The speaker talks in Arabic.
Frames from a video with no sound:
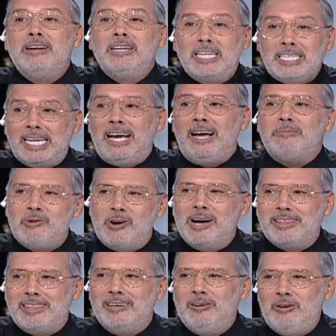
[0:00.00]
اقتحموا
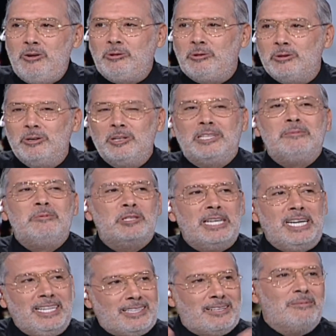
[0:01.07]
أيضا الحدود
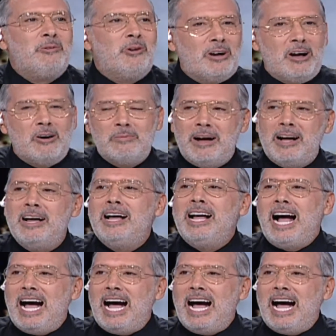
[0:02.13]
لمساعدة المقاومة